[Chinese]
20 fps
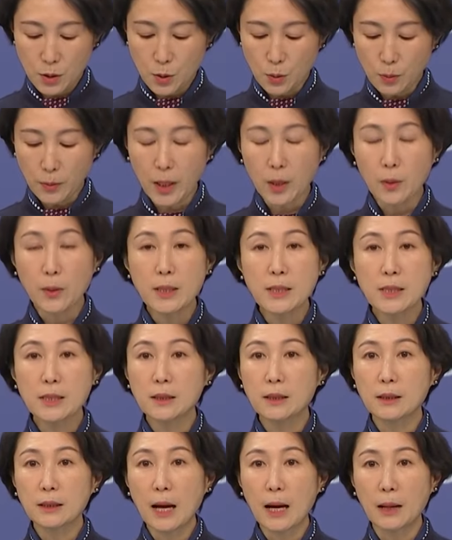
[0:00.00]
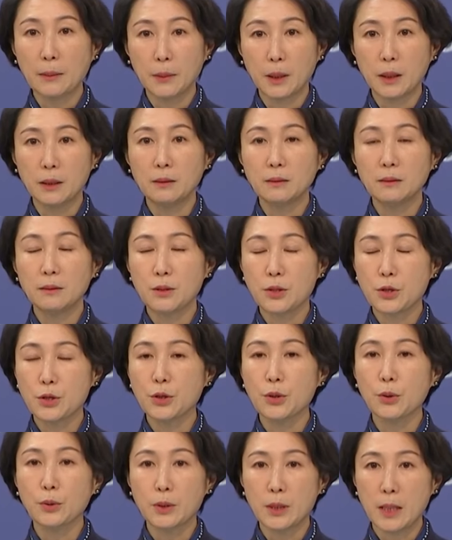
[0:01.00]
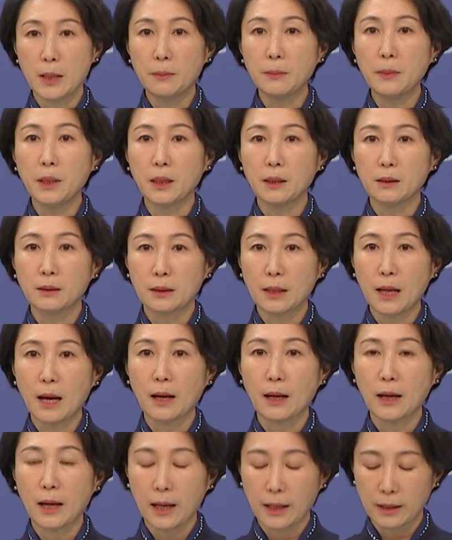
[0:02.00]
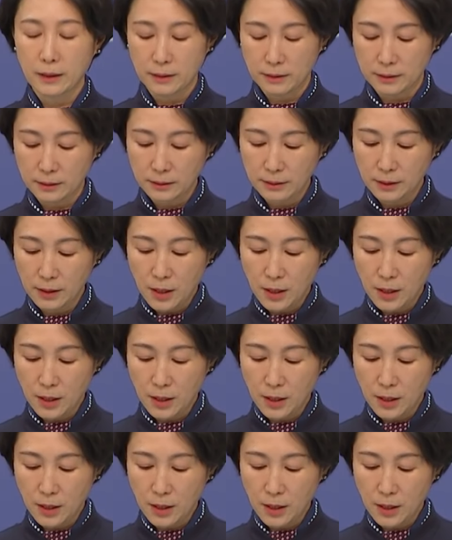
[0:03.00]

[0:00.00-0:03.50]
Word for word: 中美关系的大门是由人民打开的，